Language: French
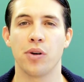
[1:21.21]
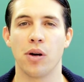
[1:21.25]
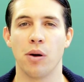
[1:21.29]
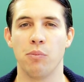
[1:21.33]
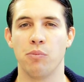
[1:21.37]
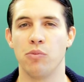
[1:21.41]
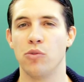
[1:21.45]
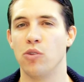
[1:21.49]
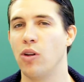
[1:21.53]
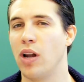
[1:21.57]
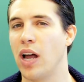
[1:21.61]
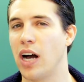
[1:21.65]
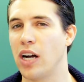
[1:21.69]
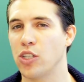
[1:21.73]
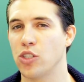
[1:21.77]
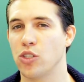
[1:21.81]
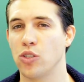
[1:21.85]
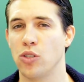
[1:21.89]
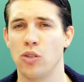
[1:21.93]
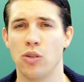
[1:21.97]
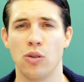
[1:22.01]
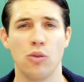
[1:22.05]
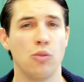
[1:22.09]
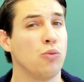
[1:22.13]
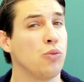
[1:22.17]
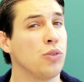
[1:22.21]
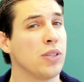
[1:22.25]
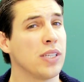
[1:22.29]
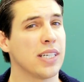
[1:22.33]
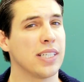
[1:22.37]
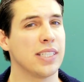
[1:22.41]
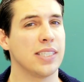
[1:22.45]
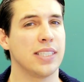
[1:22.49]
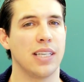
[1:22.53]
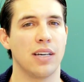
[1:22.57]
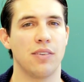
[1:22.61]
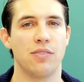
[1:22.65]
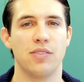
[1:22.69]
comme de l'argent ou une
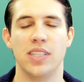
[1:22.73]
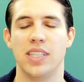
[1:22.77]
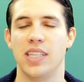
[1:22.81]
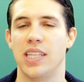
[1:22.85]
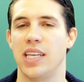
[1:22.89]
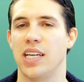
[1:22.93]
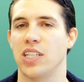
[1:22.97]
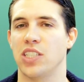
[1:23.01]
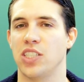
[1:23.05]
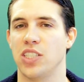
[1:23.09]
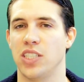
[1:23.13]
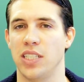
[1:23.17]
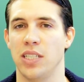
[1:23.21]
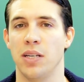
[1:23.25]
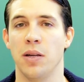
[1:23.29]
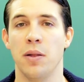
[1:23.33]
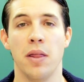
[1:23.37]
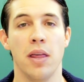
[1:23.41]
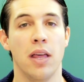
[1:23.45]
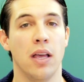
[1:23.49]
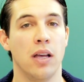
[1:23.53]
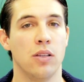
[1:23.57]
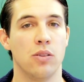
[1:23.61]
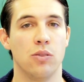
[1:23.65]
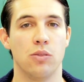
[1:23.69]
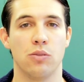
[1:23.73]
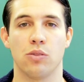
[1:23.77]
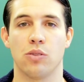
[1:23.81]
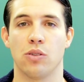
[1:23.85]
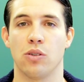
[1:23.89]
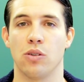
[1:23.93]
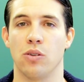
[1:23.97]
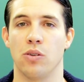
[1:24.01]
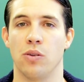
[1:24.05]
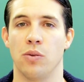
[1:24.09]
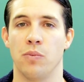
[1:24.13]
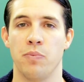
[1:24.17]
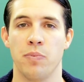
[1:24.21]
réserve d'énergie. Donc,
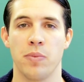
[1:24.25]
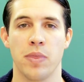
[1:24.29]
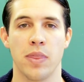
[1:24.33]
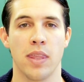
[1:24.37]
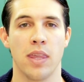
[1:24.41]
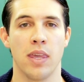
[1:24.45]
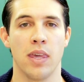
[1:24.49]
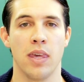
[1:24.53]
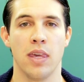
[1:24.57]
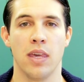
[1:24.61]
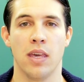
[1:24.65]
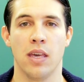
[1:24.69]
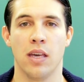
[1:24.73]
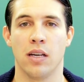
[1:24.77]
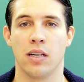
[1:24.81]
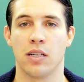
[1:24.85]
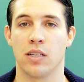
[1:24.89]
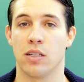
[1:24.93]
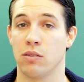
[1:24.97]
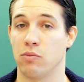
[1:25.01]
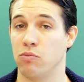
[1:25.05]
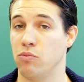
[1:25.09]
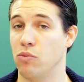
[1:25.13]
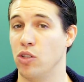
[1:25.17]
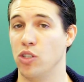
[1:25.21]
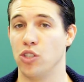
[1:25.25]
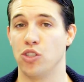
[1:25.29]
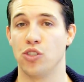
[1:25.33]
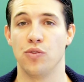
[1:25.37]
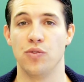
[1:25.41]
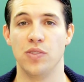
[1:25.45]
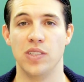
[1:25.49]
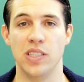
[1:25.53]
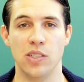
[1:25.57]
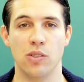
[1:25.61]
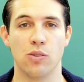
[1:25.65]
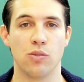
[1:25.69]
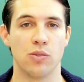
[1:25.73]
euh, dans un jeu
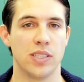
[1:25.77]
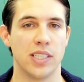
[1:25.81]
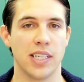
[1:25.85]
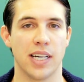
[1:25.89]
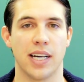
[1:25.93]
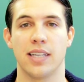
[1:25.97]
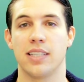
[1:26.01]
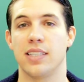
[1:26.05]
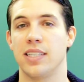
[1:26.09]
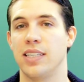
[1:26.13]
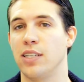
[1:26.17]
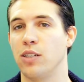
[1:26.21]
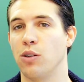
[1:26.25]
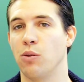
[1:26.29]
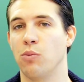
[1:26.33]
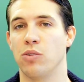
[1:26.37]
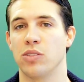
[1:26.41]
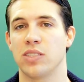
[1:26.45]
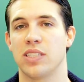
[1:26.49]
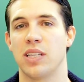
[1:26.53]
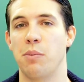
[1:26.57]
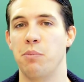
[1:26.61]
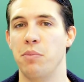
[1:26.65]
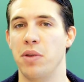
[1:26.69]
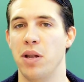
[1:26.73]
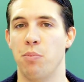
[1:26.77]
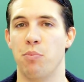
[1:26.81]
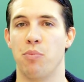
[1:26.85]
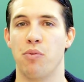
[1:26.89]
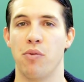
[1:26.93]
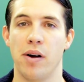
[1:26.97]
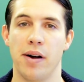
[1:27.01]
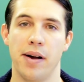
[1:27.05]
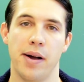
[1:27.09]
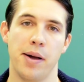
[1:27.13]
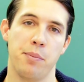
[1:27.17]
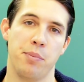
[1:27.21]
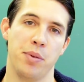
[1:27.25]
vidéo, on dirait qu'il commence à 1000
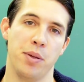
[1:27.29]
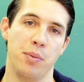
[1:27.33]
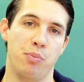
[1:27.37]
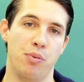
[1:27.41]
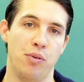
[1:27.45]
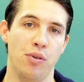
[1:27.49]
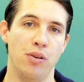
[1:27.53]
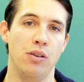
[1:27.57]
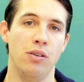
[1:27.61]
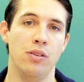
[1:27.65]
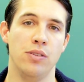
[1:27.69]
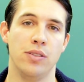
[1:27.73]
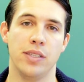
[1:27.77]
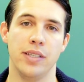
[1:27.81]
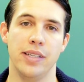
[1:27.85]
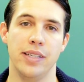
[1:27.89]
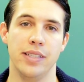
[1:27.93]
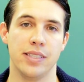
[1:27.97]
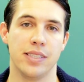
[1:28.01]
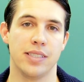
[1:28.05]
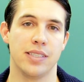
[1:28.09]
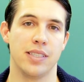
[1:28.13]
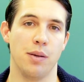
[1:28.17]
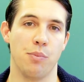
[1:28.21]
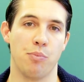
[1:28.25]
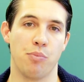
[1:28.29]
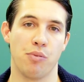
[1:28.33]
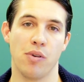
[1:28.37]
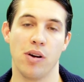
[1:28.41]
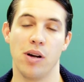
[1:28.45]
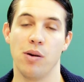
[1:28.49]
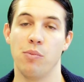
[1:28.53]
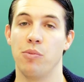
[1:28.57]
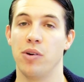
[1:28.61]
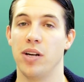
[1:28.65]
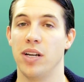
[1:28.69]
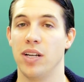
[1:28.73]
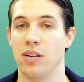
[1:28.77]
points, et puis plus il utilise ses
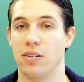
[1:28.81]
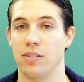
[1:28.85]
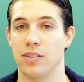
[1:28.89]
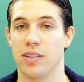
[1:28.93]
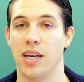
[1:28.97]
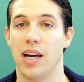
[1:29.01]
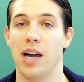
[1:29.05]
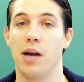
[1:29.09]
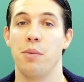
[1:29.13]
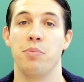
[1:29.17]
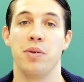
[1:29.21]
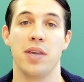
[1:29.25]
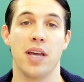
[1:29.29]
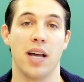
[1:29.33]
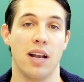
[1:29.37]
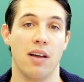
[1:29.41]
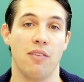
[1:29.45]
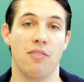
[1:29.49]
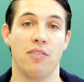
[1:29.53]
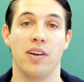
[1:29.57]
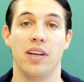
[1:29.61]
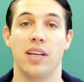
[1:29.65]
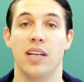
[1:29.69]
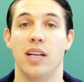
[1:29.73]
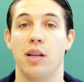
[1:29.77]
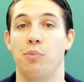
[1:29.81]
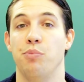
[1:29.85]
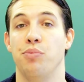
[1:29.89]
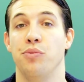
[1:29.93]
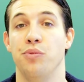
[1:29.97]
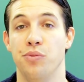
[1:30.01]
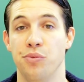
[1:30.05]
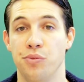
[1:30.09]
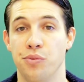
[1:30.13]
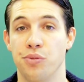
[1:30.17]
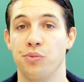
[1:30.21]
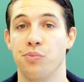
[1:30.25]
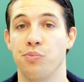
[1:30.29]
points, moins il en a, et puis à la fin, il n'a plus
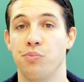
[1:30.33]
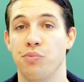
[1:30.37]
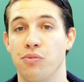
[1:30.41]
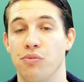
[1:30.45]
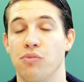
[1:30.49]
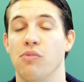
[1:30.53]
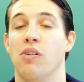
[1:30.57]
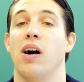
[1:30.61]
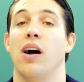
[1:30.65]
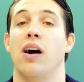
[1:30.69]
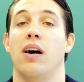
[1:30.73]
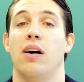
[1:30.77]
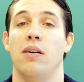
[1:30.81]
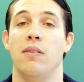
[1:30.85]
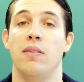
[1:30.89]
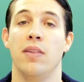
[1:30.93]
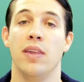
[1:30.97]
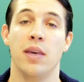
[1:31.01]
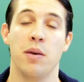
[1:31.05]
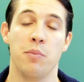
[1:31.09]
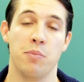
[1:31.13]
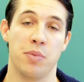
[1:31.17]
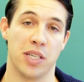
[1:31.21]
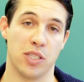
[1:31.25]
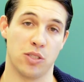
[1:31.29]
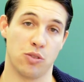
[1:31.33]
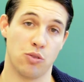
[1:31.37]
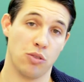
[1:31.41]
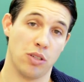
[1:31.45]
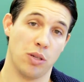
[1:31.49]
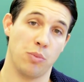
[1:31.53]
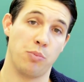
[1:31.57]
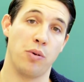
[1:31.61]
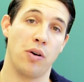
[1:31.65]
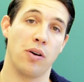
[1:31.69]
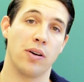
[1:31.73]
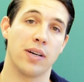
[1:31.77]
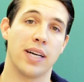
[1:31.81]
du tout de pouvoir. Bien sûr,
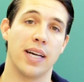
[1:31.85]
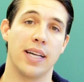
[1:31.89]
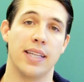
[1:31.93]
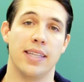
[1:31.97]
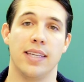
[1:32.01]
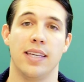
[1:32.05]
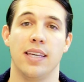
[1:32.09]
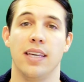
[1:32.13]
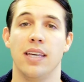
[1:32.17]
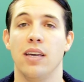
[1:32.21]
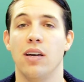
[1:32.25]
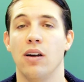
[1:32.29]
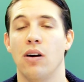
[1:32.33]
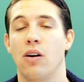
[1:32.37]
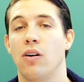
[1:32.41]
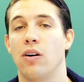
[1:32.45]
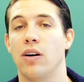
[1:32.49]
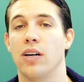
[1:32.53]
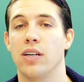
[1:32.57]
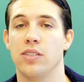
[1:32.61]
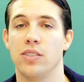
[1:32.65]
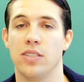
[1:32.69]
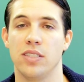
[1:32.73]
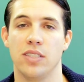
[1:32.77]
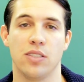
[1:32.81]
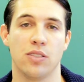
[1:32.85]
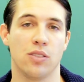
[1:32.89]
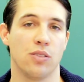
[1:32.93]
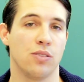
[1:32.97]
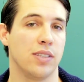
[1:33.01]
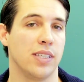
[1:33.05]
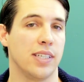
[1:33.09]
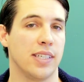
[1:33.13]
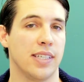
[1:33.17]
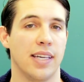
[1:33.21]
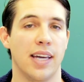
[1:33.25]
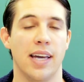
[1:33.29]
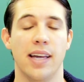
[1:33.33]
il peut en gagner en réussissant
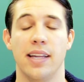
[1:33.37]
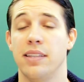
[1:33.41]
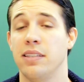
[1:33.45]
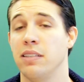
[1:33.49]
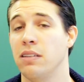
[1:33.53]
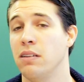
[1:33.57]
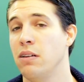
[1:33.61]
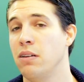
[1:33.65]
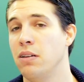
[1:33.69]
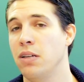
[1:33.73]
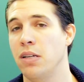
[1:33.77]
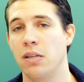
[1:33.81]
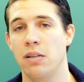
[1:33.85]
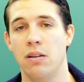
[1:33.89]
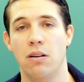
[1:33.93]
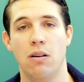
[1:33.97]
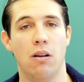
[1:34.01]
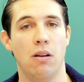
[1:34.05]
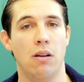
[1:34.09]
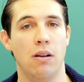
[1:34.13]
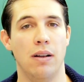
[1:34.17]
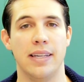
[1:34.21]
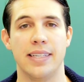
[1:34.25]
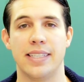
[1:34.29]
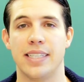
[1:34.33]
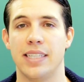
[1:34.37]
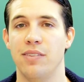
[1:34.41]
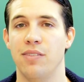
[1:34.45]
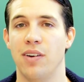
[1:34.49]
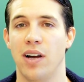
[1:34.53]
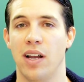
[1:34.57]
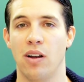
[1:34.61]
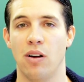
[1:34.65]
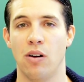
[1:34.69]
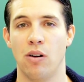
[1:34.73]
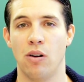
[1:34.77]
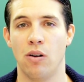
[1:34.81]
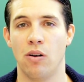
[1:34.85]
des quêtes. Euh,
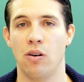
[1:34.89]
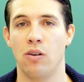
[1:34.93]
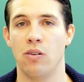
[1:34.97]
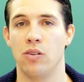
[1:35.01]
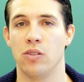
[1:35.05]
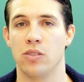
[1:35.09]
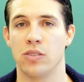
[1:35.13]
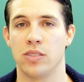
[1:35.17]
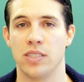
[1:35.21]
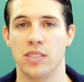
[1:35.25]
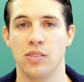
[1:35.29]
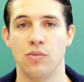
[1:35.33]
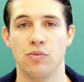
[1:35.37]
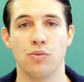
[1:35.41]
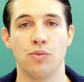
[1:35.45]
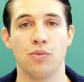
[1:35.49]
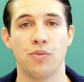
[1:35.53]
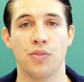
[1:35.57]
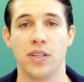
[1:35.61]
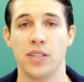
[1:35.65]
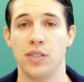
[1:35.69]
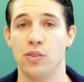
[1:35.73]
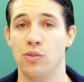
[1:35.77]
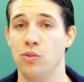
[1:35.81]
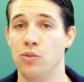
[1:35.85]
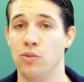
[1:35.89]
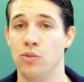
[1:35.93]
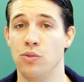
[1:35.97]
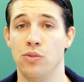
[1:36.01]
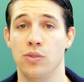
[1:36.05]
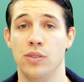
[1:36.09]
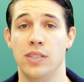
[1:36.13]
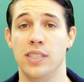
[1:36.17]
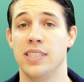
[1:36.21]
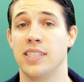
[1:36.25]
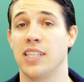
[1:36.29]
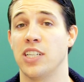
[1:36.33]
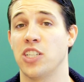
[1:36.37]
l'équivalent, euh, si vous faites
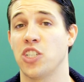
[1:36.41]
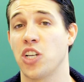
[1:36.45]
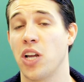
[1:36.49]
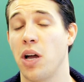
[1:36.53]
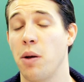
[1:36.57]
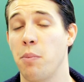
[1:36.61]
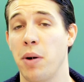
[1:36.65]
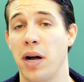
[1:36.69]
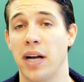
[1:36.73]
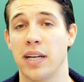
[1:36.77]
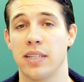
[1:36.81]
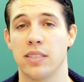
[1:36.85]
des achats, par